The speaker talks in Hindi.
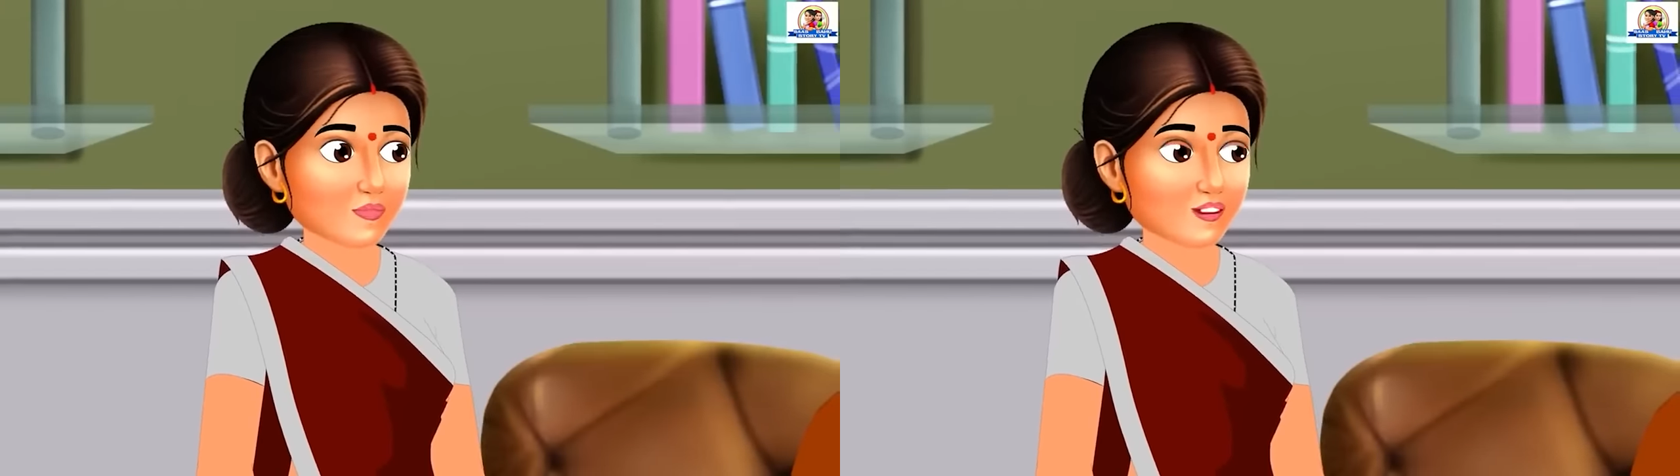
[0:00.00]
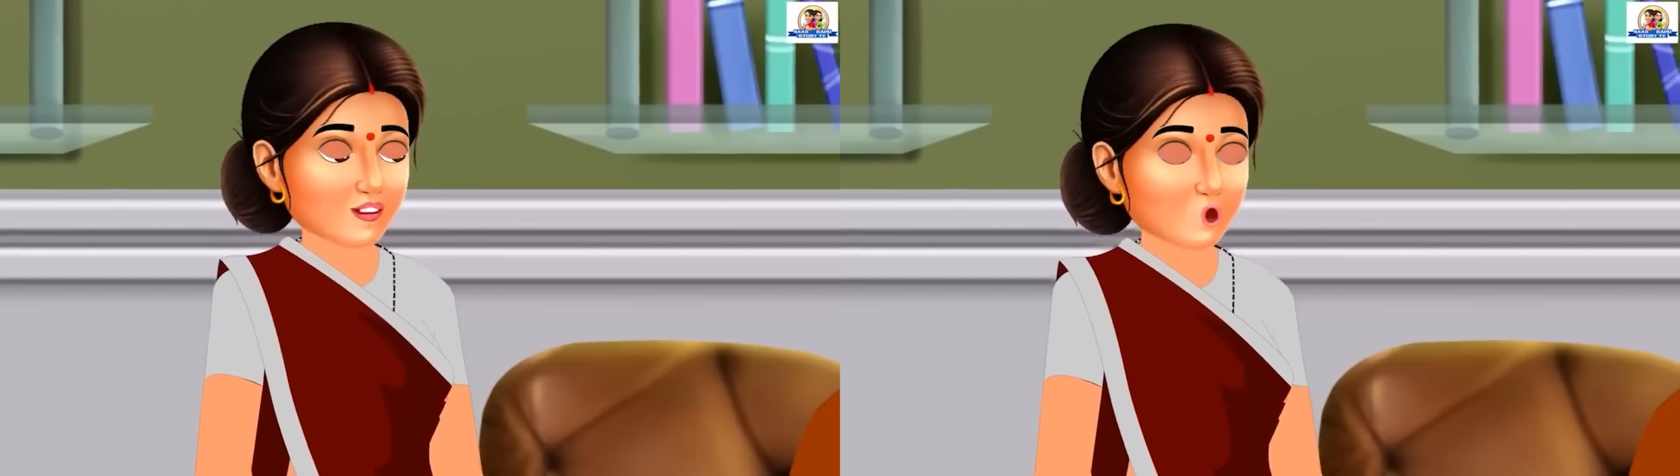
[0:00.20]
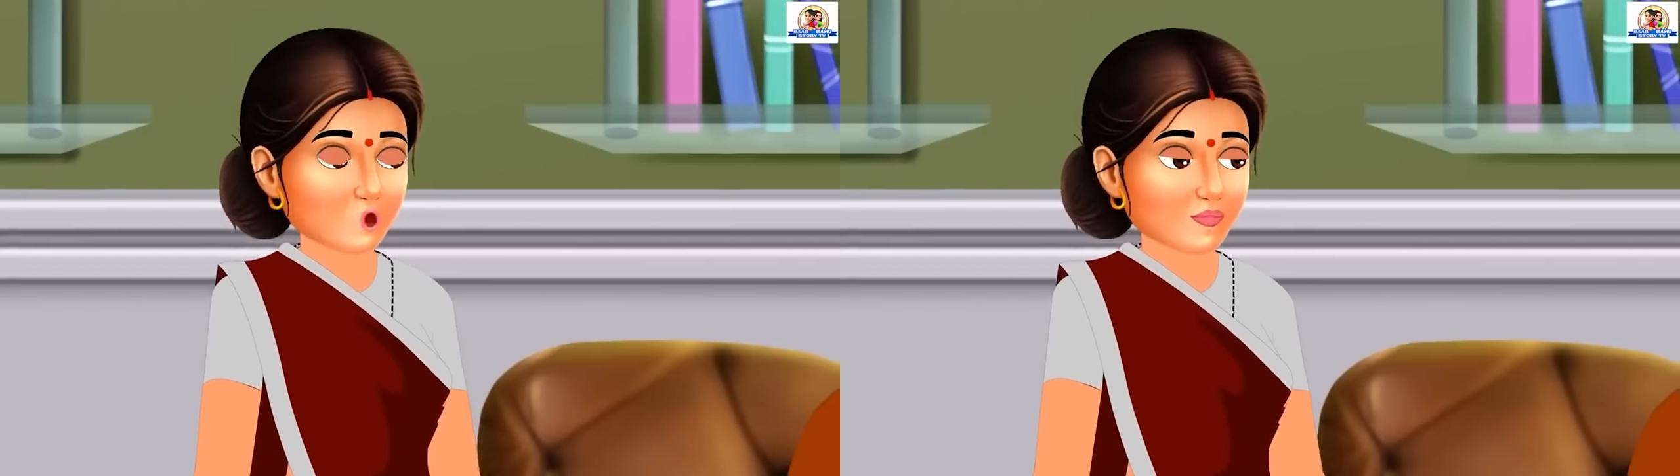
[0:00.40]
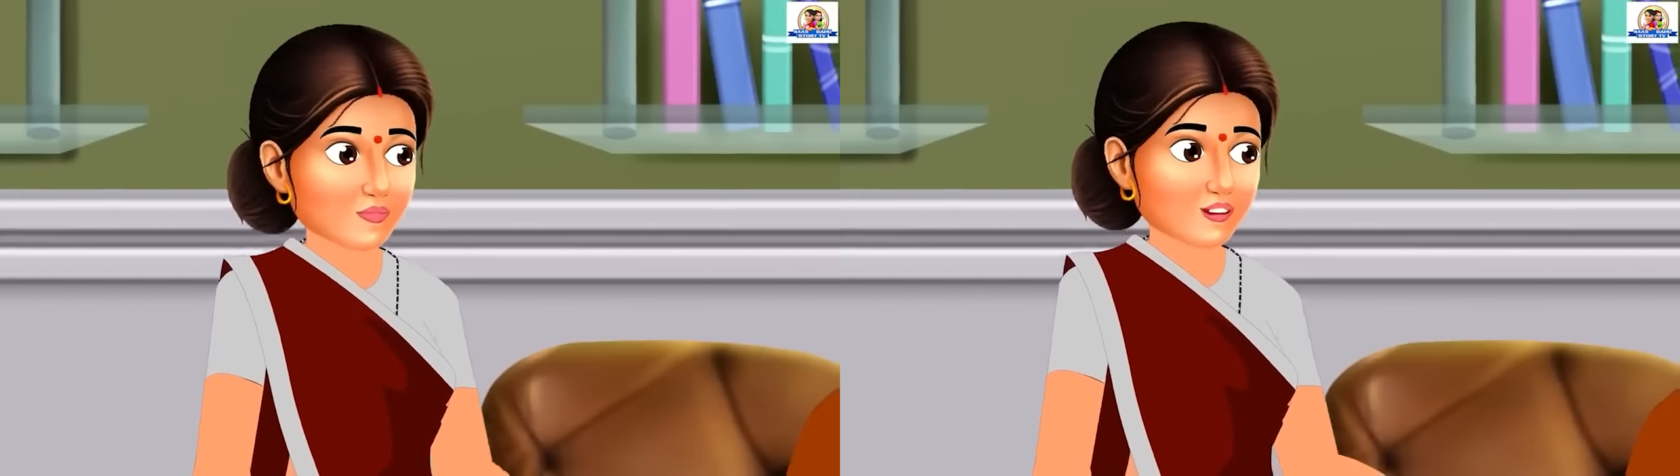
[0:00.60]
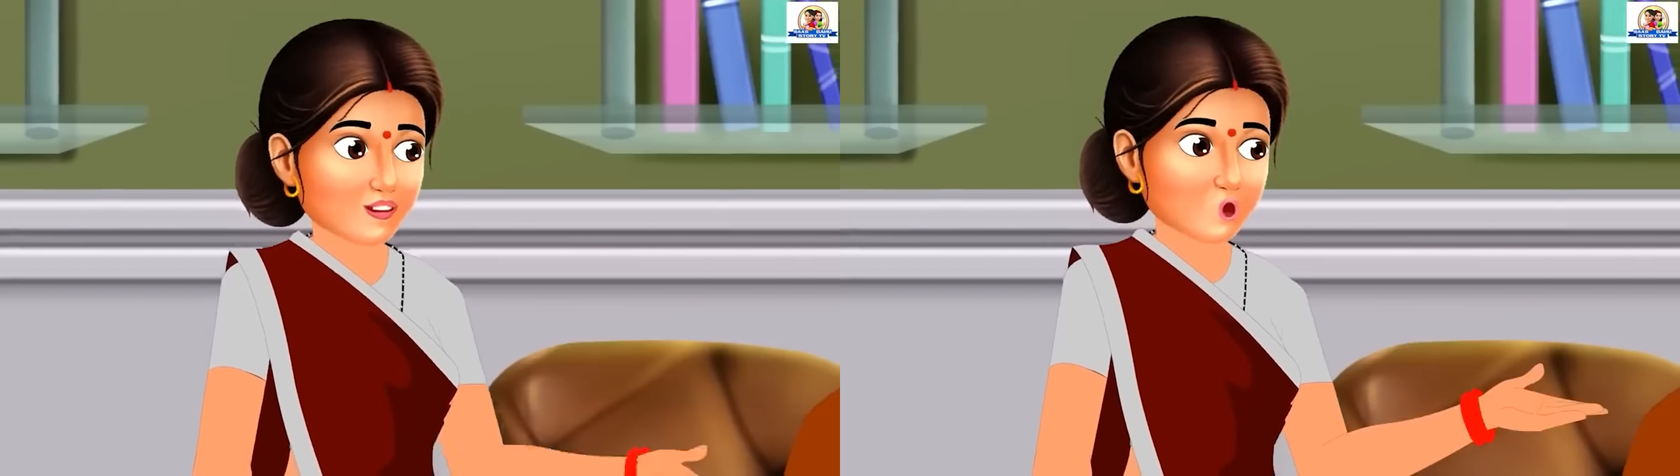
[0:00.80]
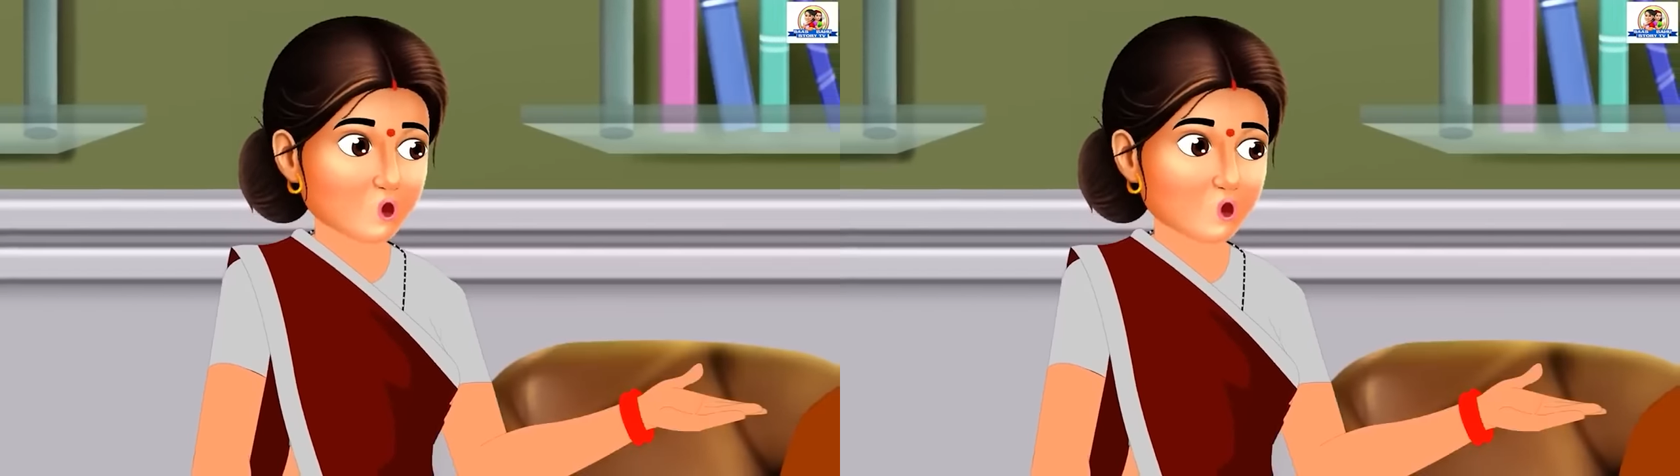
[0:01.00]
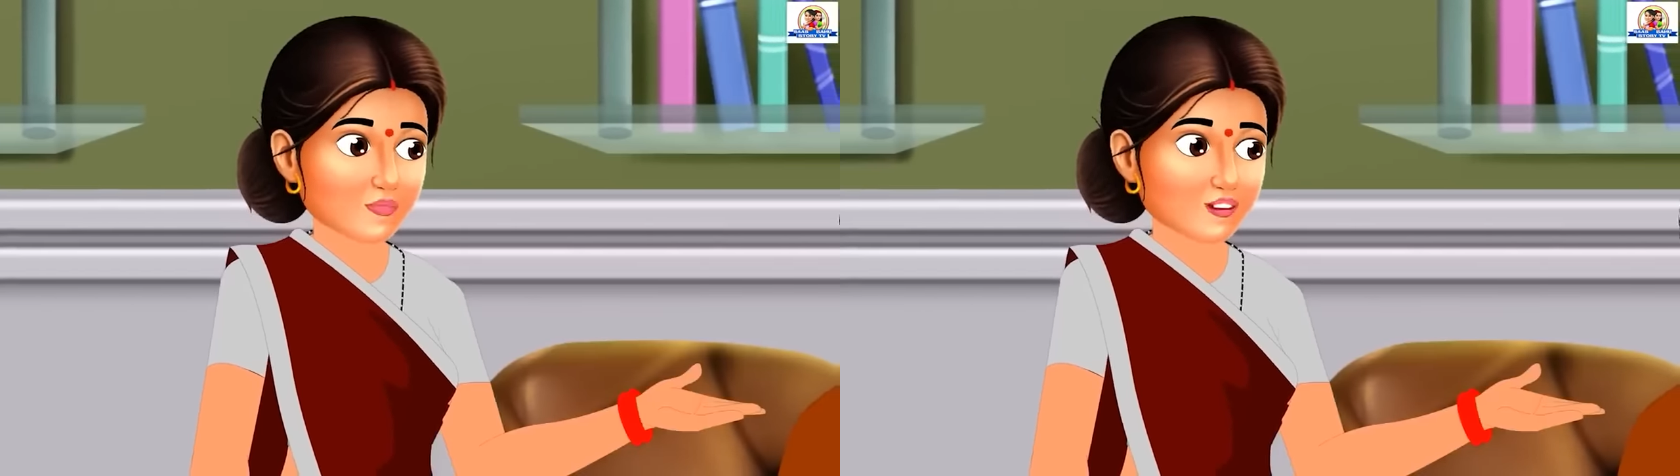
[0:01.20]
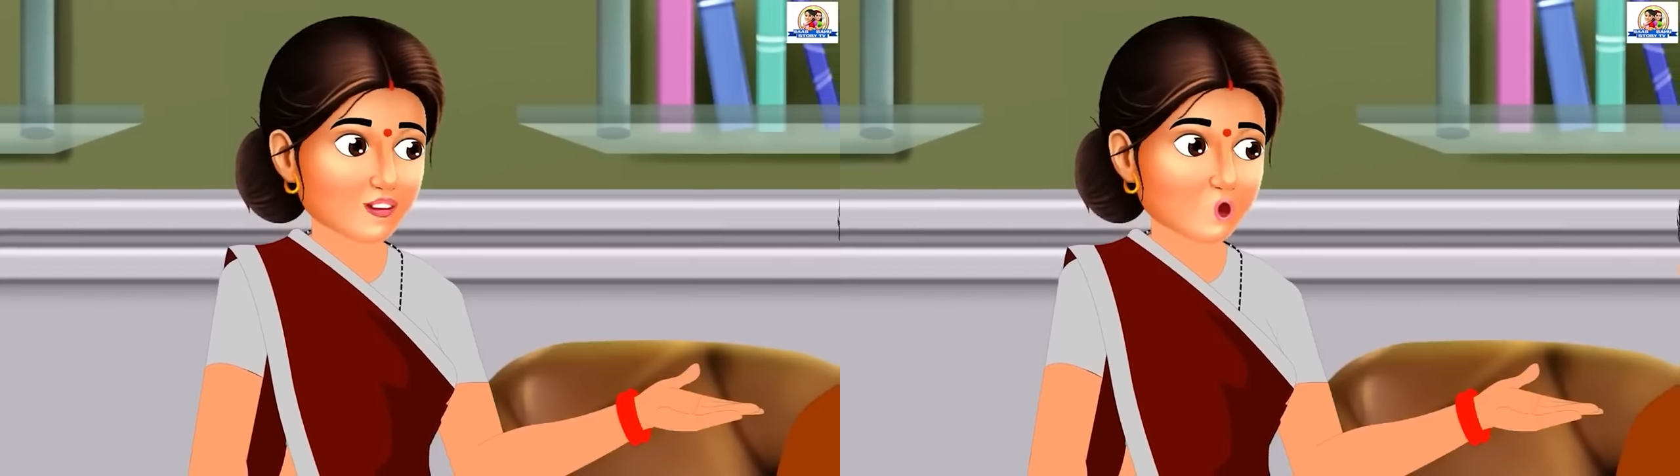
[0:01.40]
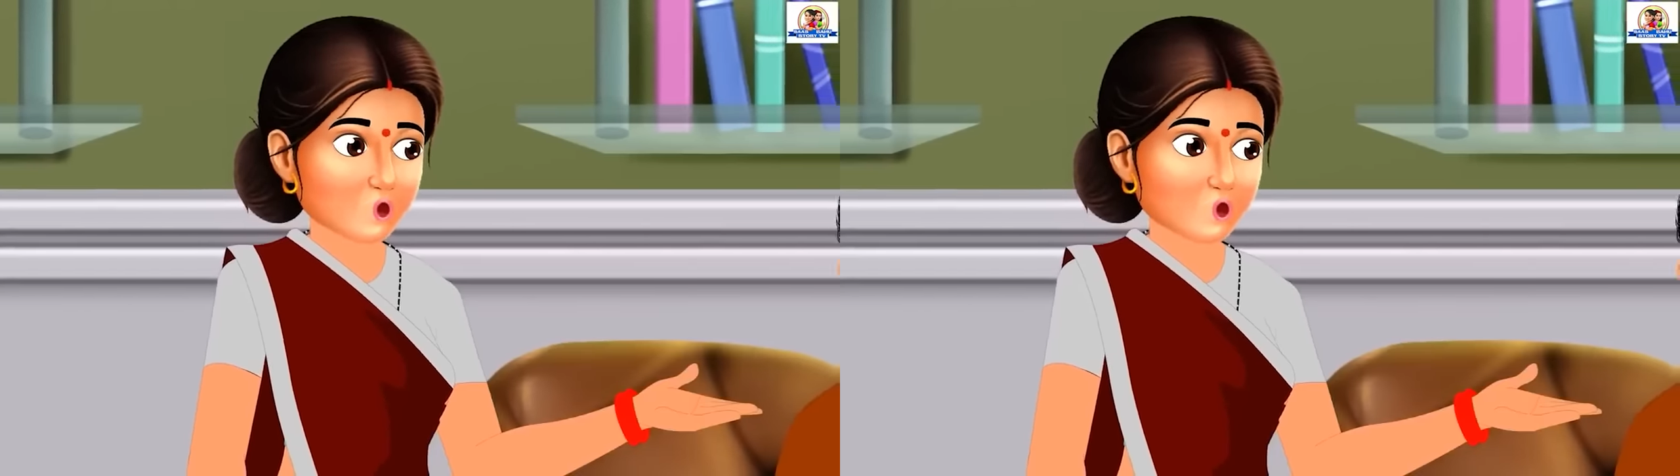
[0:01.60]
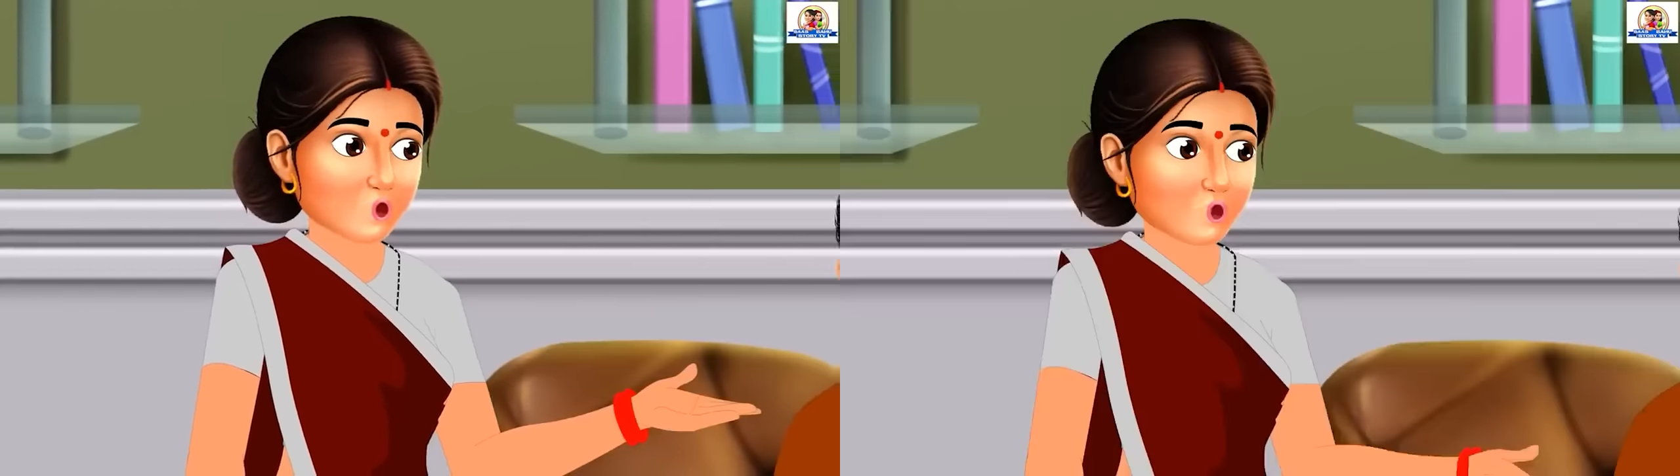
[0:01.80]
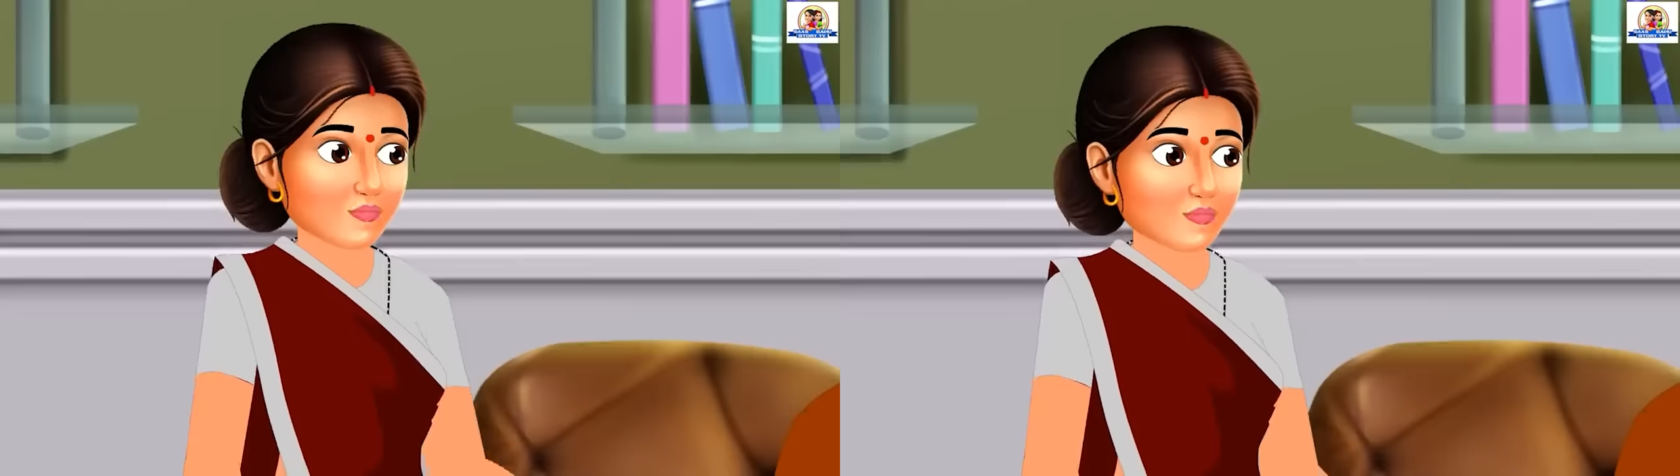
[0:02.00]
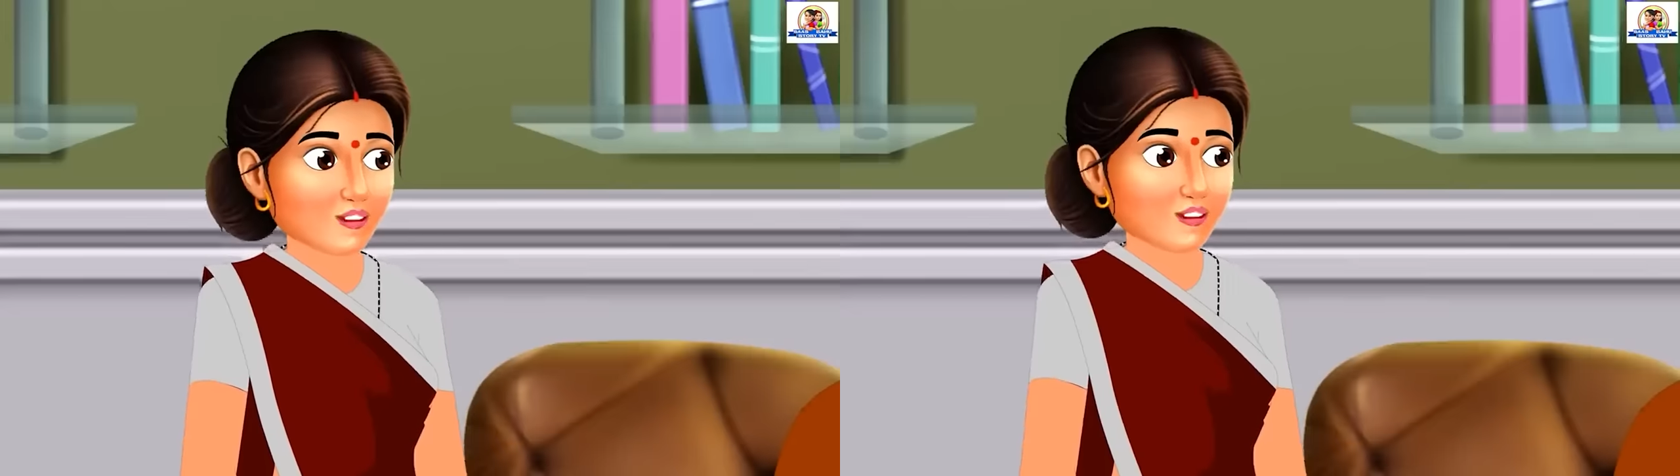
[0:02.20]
जब राहुल अपनी जिंदगी में आगे बढ़ गया तो